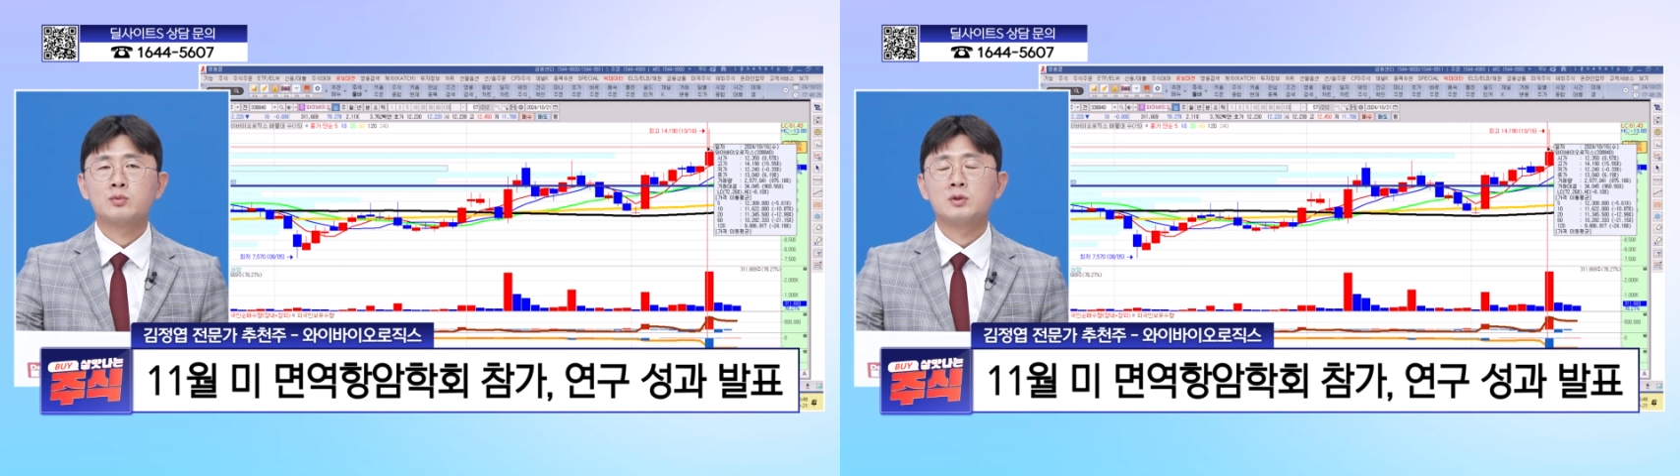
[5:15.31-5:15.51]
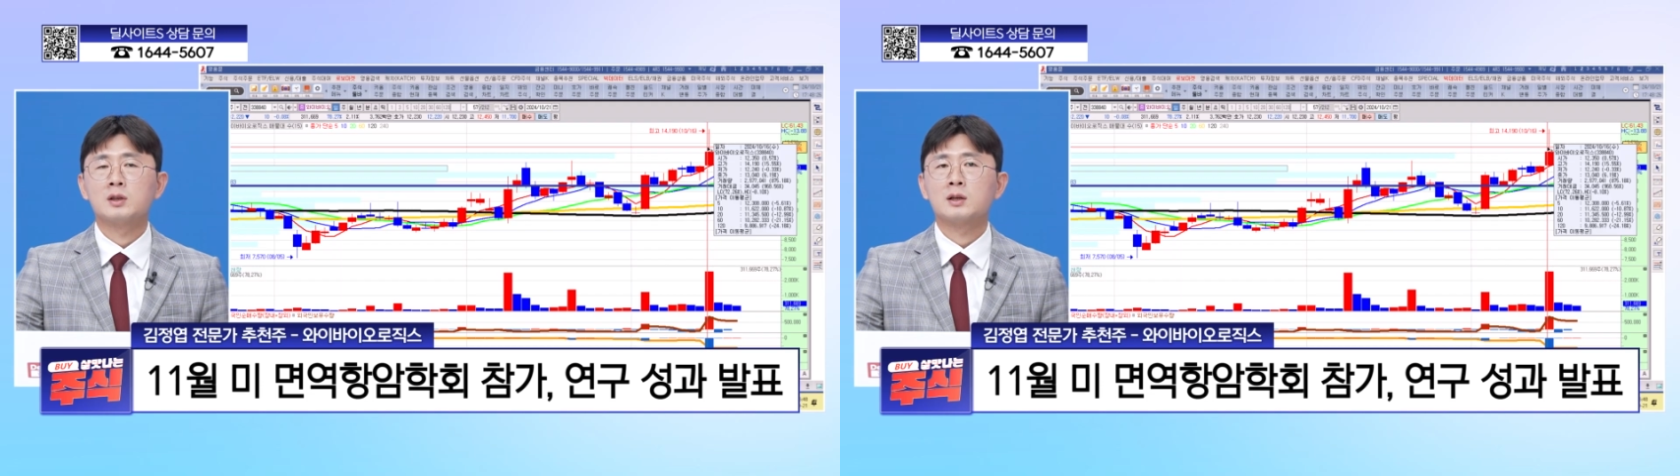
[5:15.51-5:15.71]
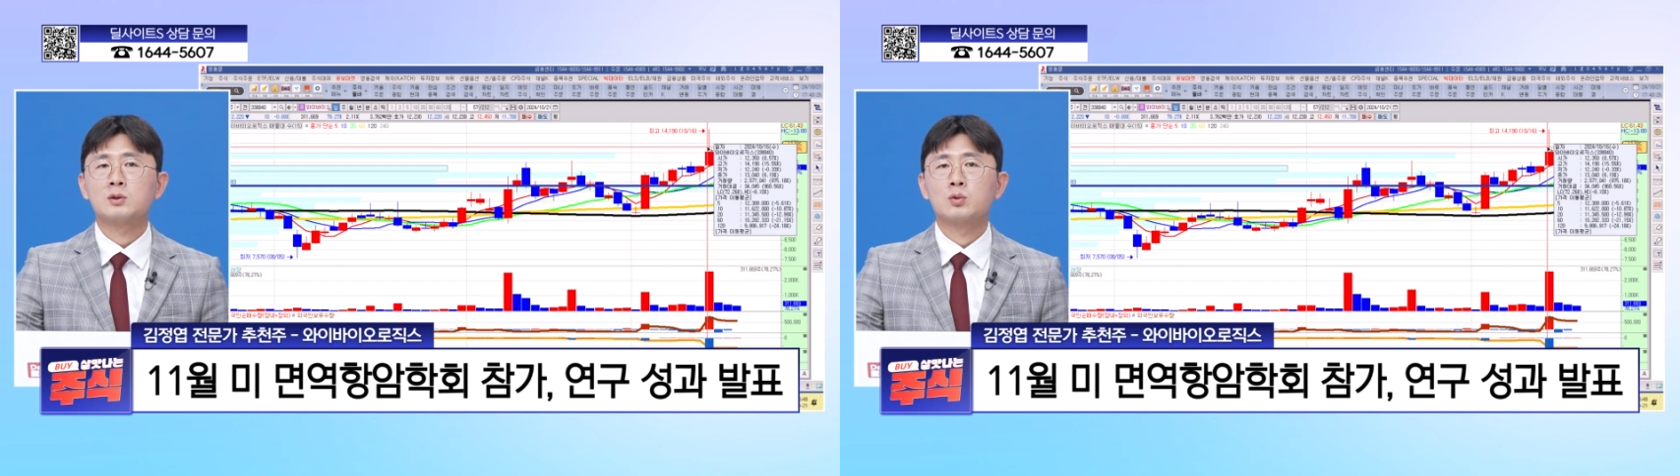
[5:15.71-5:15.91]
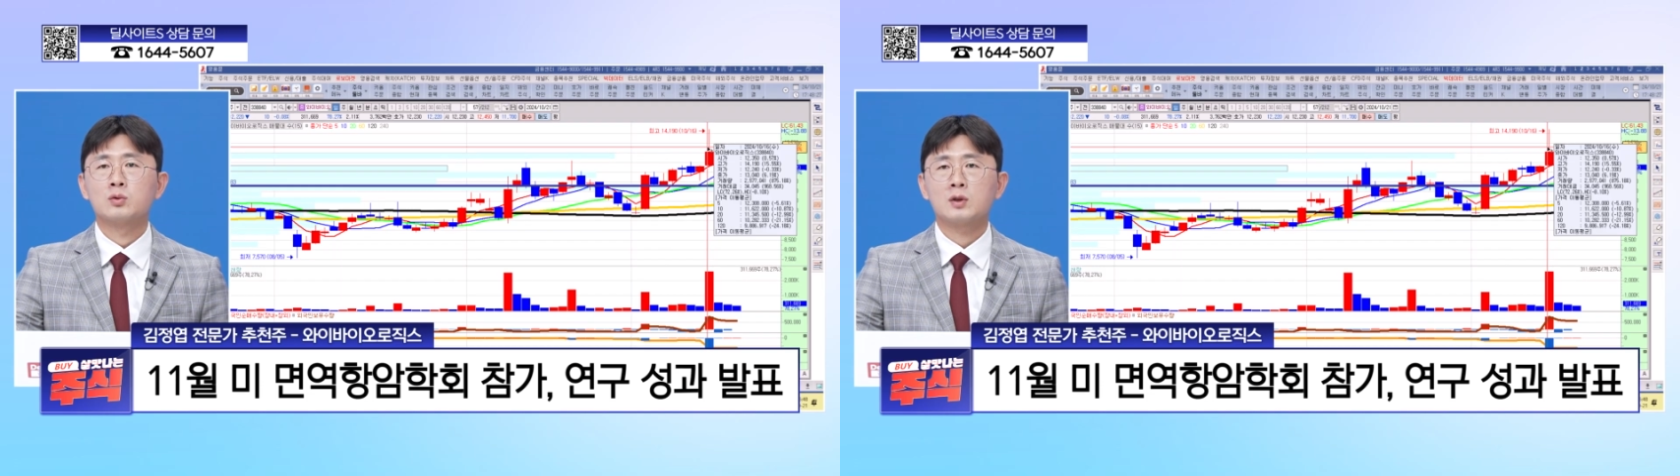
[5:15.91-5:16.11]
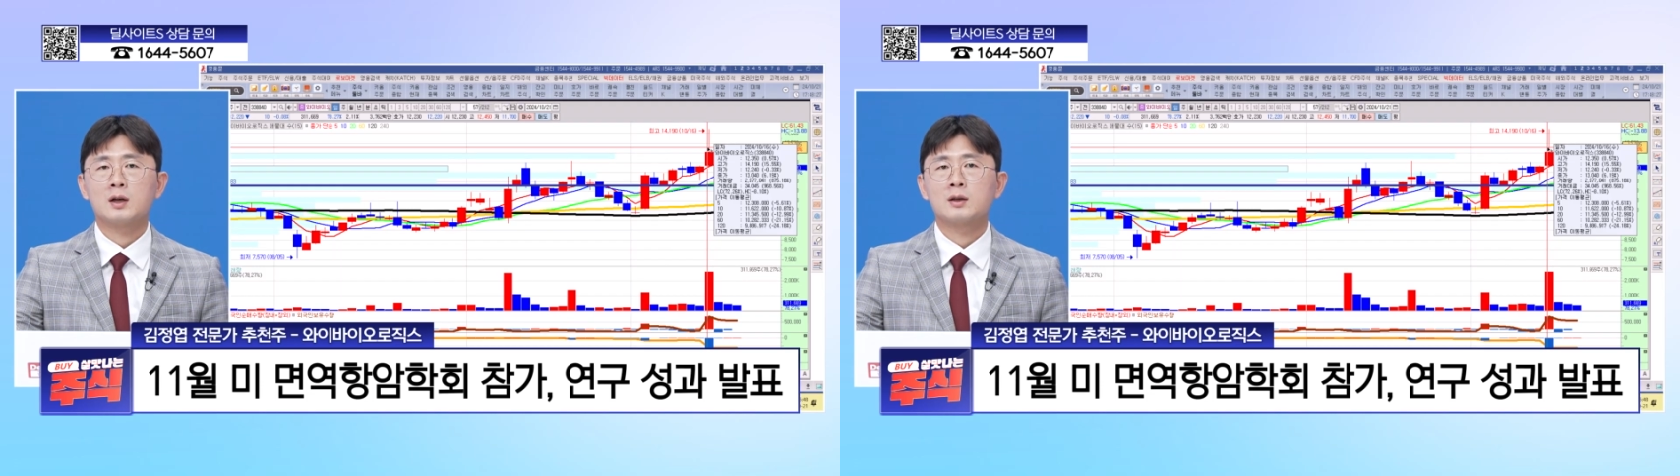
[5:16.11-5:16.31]
분위기가
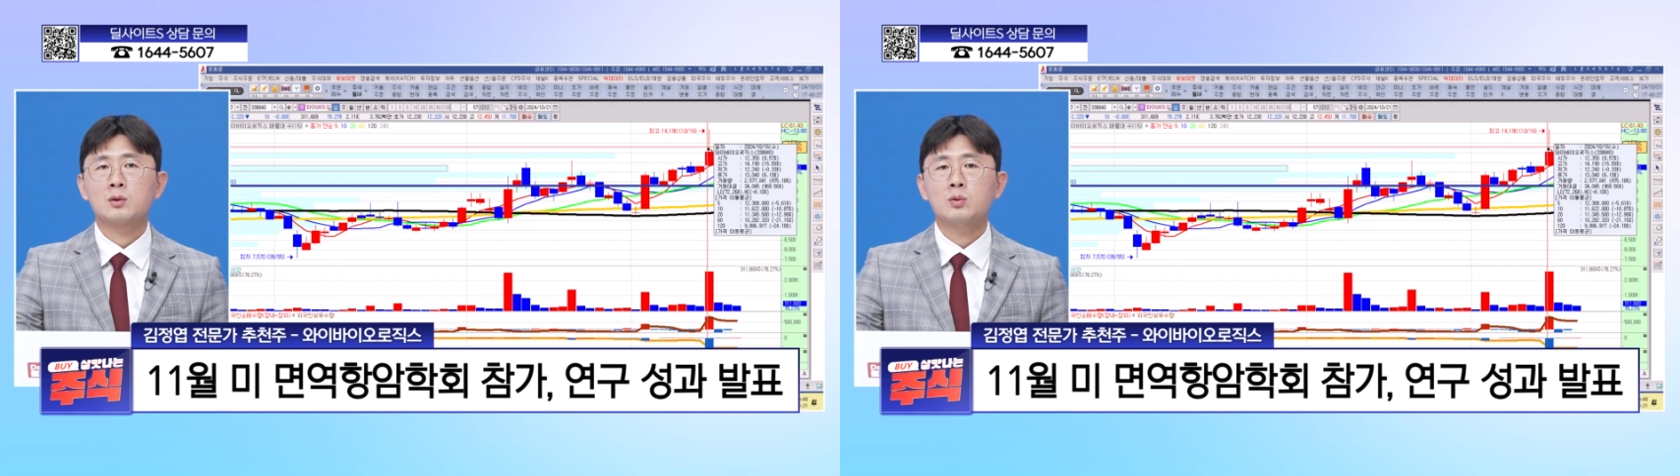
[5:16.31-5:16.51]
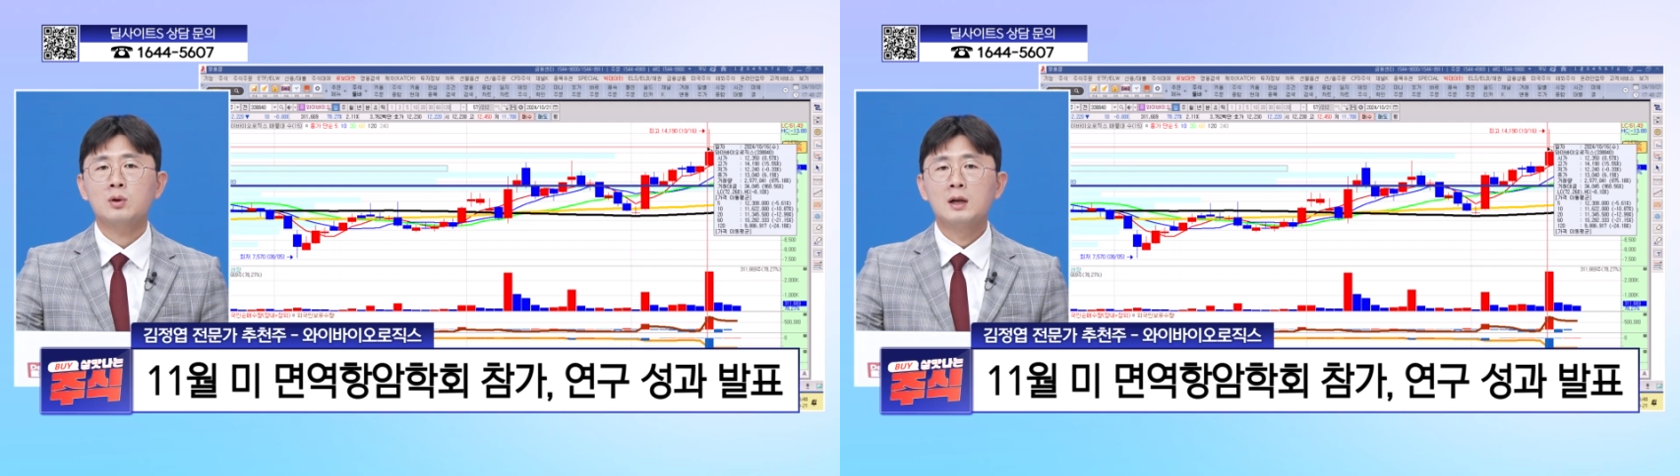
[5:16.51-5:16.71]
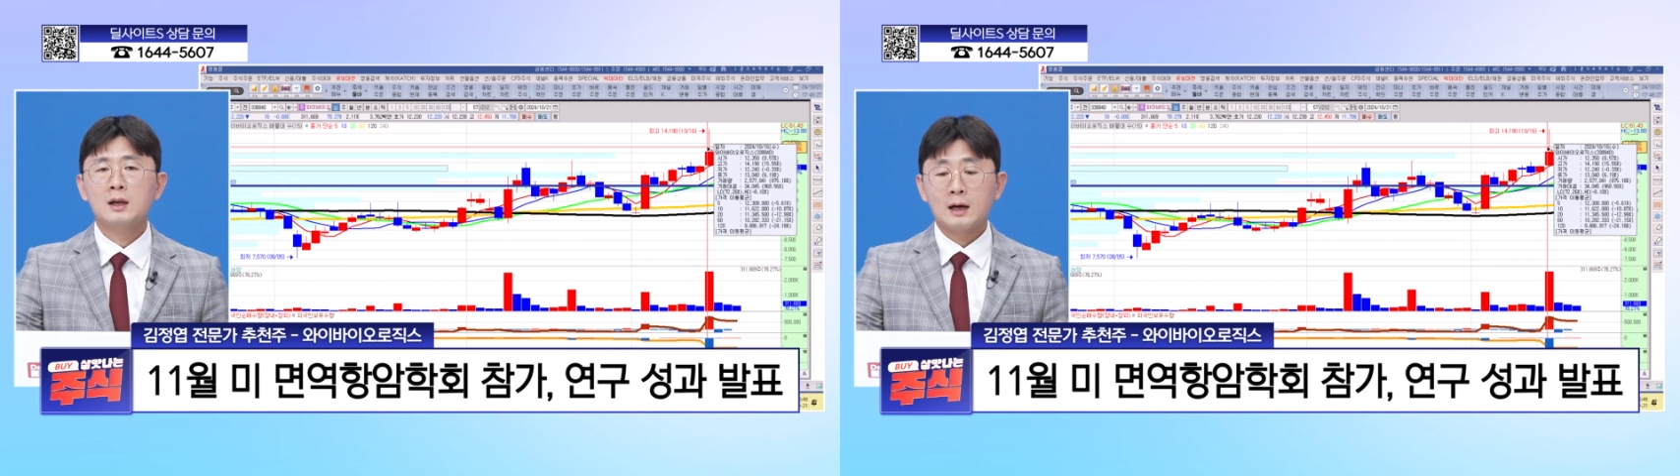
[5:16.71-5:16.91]
좋은 상황이고